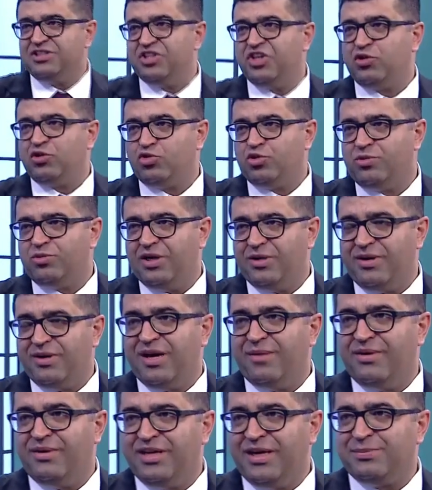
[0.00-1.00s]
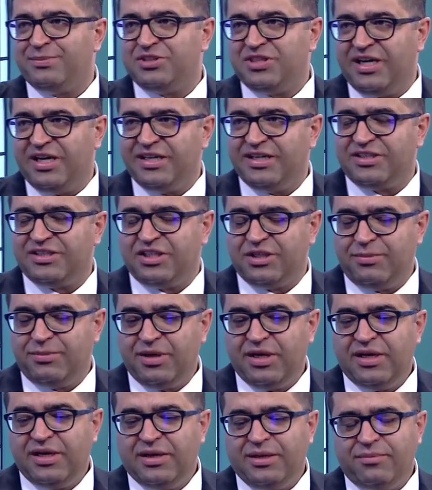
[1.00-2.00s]
grubu ile beraber yapacağı yatırım.
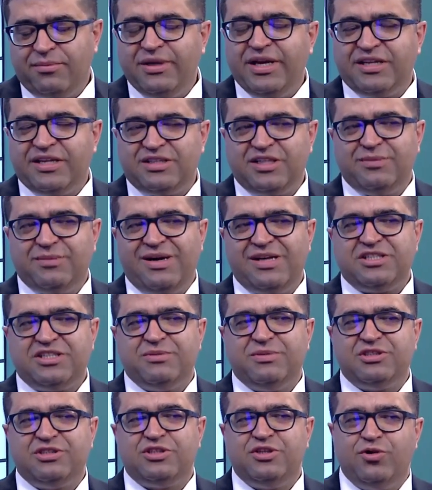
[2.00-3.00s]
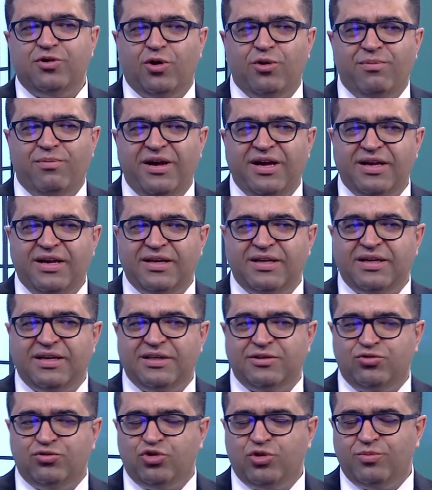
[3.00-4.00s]
Bir yatırım harcamasının olma
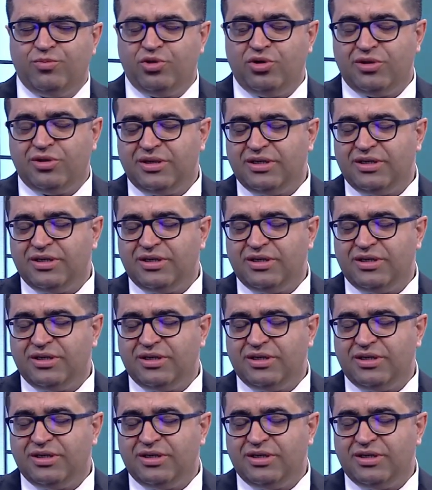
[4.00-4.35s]
e, durumu e,